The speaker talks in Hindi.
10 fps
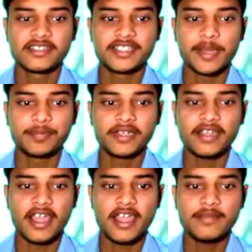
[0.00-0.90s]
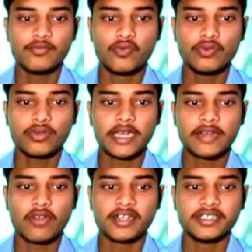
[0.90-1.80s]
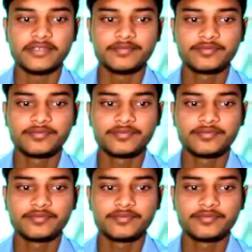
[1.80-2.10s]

सेप्टेड एंड मोनोकार्बाटिक